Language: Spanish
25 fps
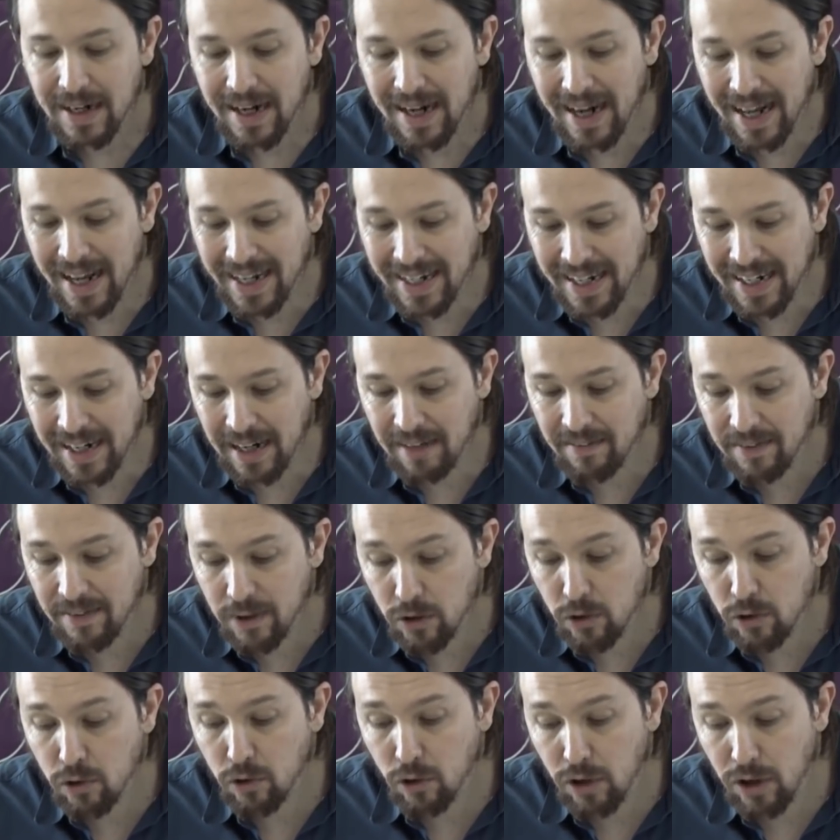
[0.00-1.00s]
la
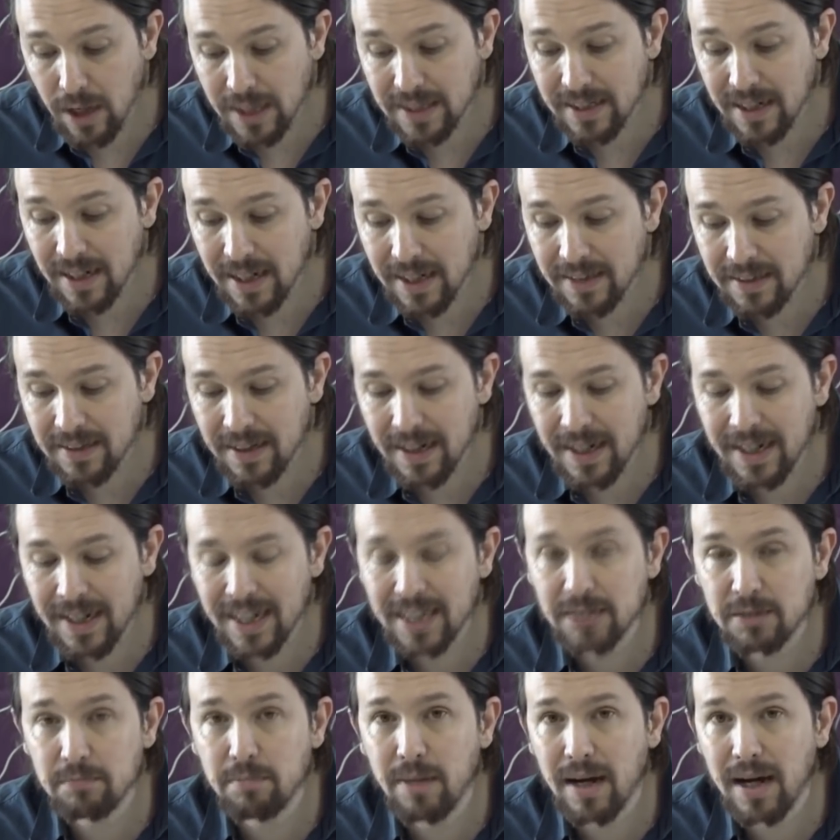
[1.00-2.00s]
relación con las
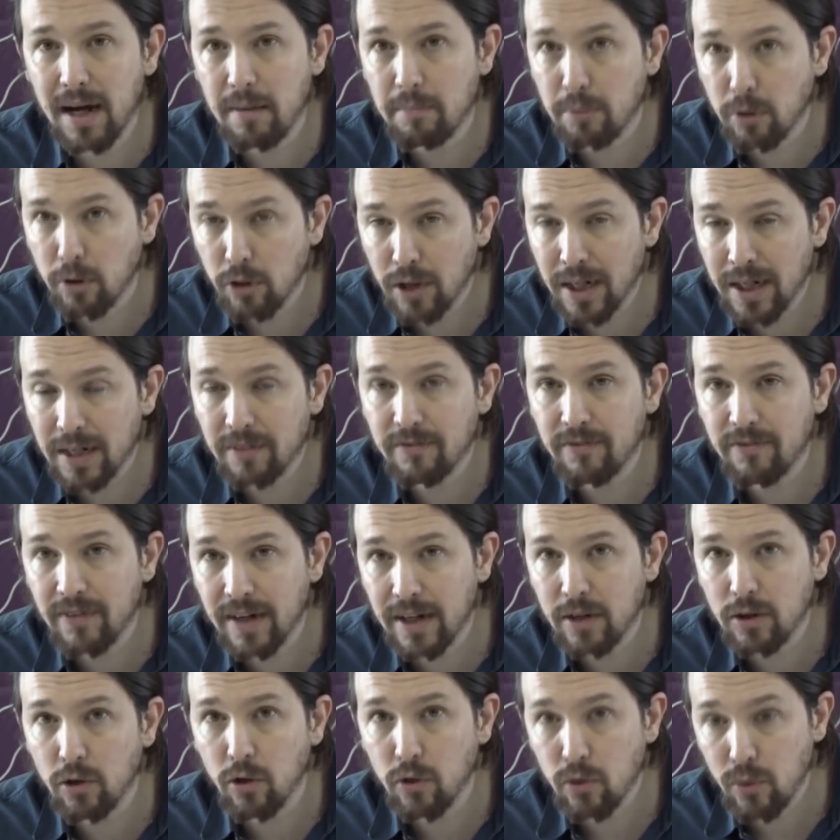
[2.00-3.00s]
eléctricas para poner
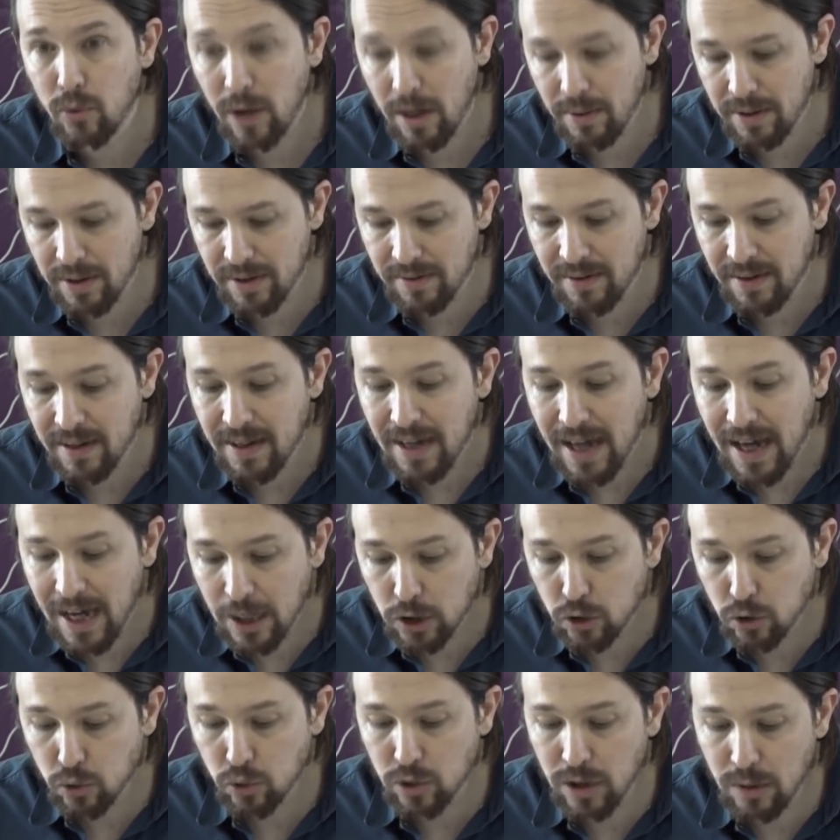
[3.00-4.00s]
freno de una vez
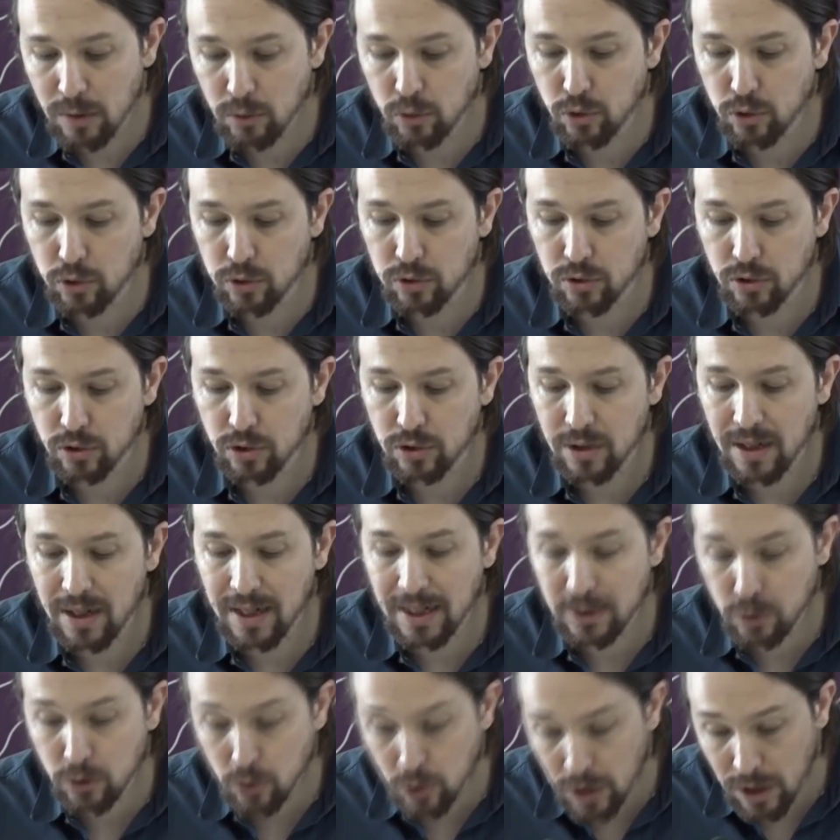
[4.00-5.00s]
a sus abusos,
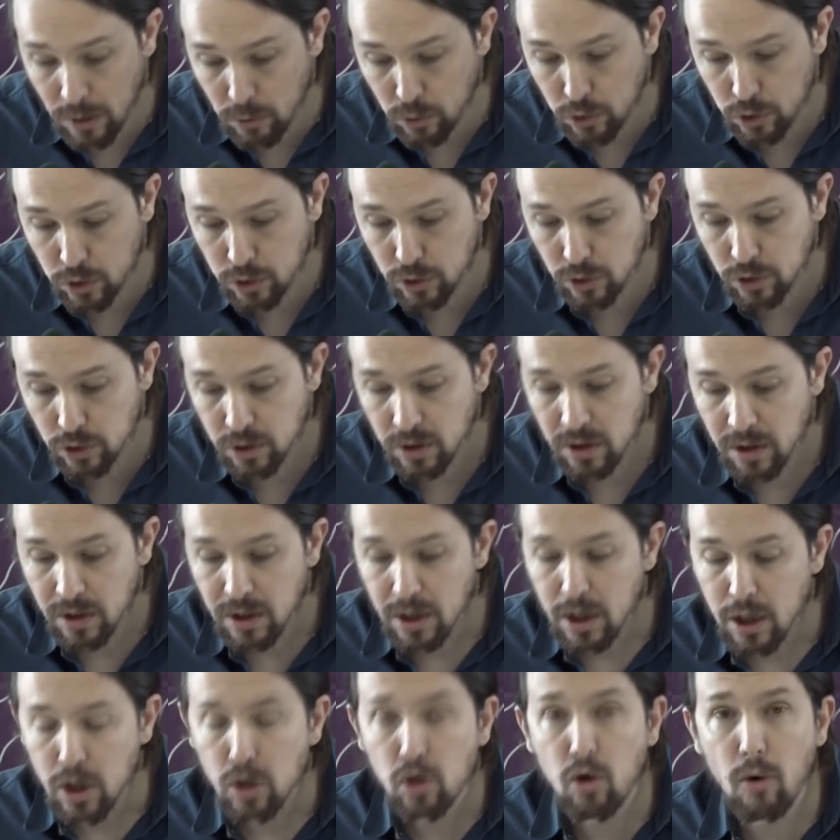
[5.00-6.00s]
a sus abusos
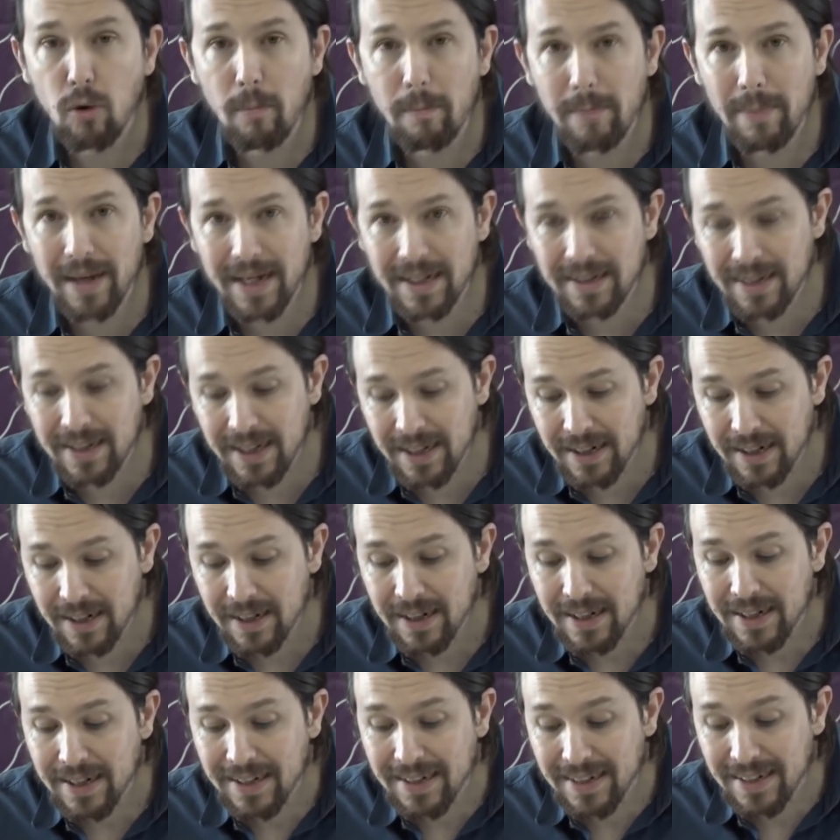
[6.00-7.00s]

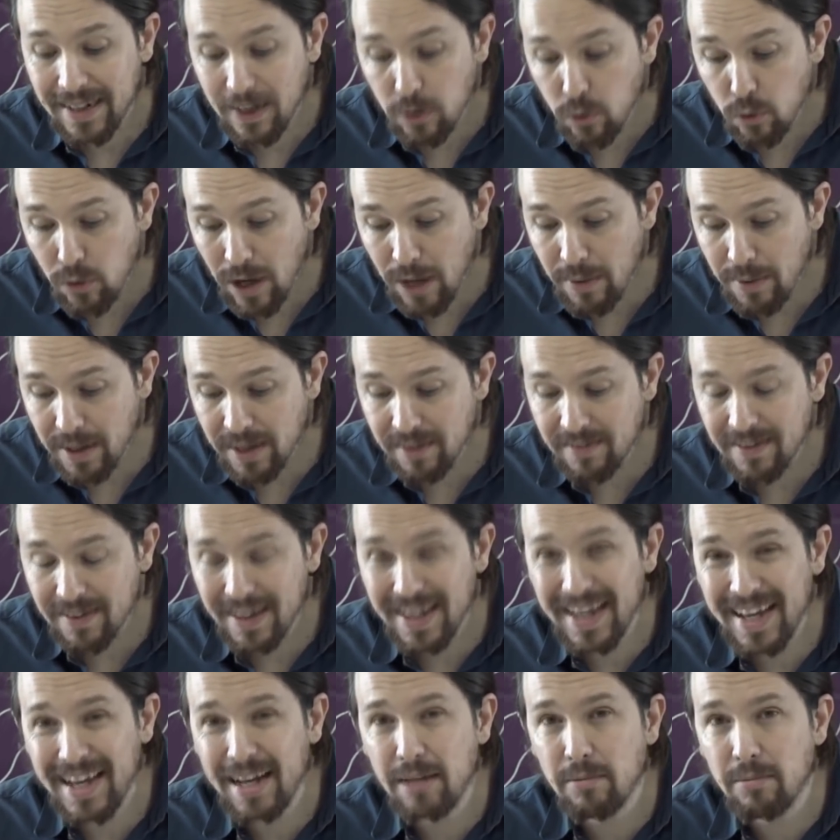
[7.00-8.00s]
convertir de una
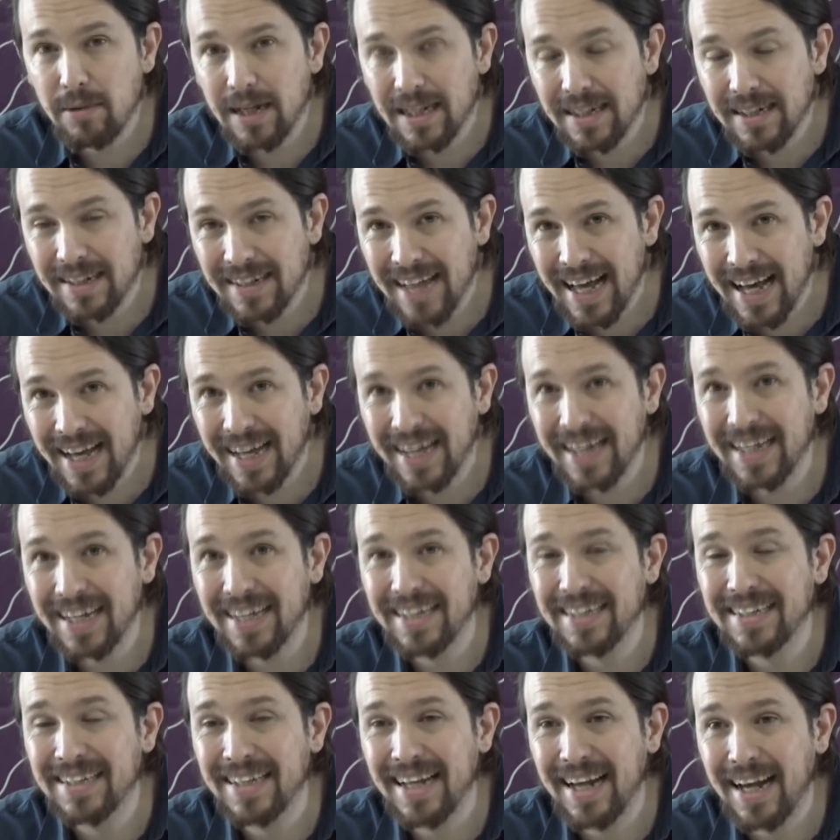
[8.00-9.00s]
vez el
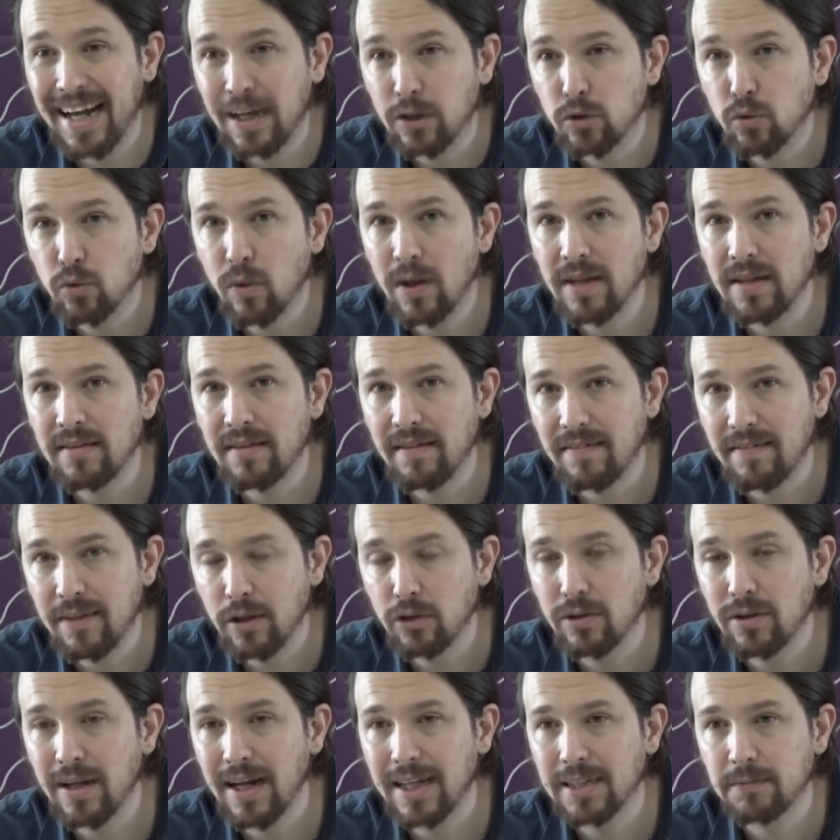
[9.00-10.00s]
blindaje de la
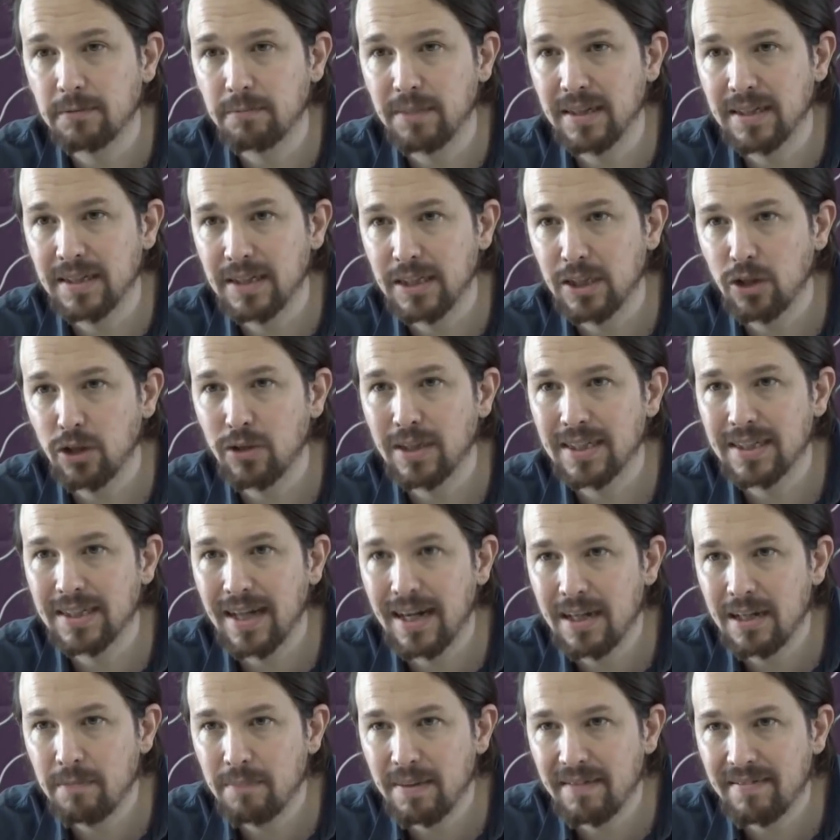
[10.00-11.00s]
actualización de las pensiones
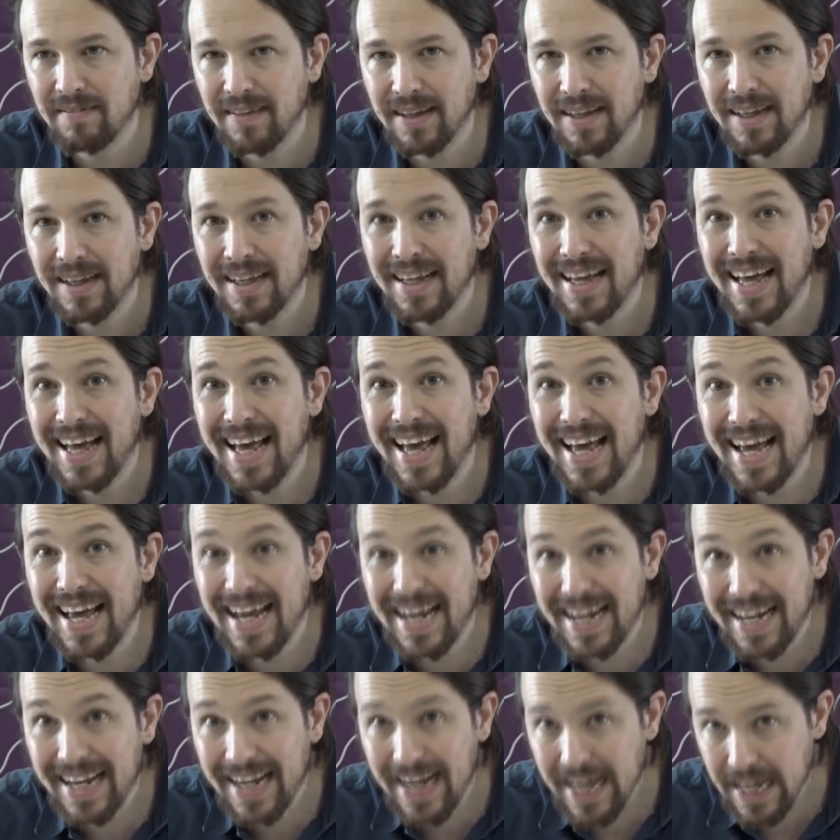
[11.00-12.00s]
al IPC
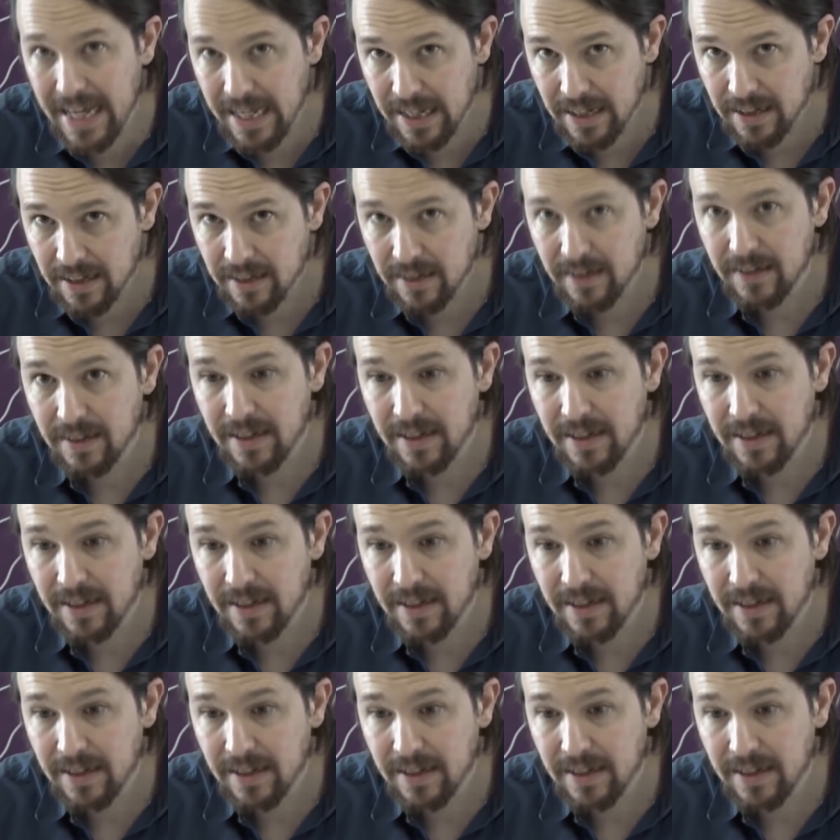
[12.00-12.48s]
en ley,